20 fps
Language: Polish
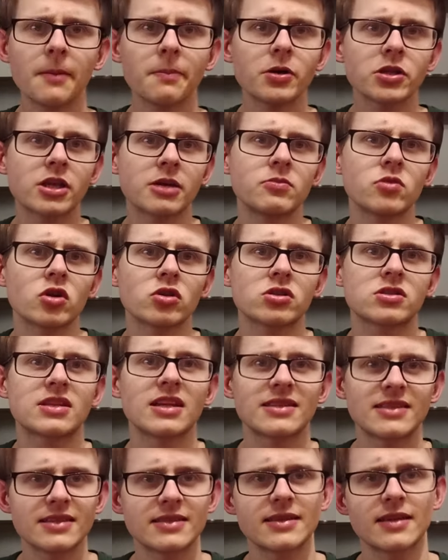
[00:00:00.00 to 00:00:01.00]
podejmując
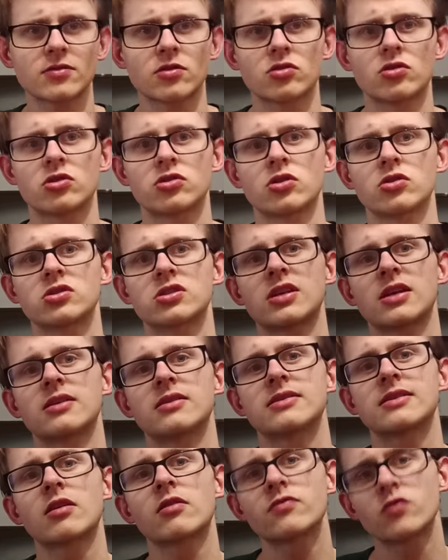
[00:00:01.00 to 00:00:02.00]
decyzje dotyczące
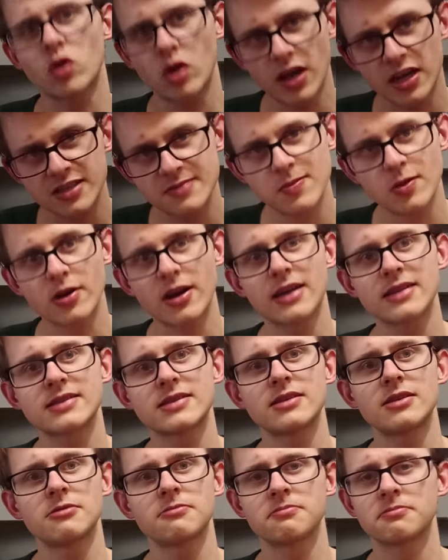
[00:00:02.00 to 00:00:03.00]
zarówno
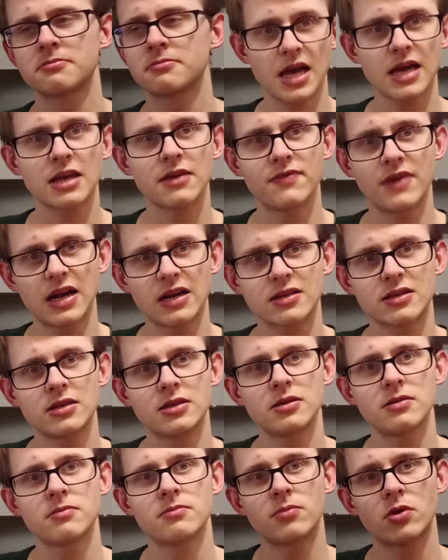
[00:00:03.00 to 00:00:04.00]
eksploracji, jak i
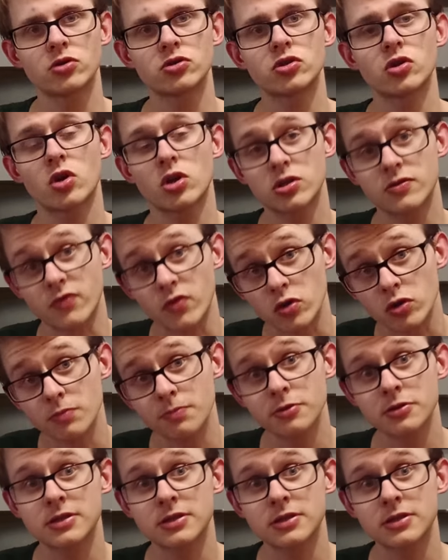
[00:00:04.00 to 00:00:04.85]
walki bądź rozwoju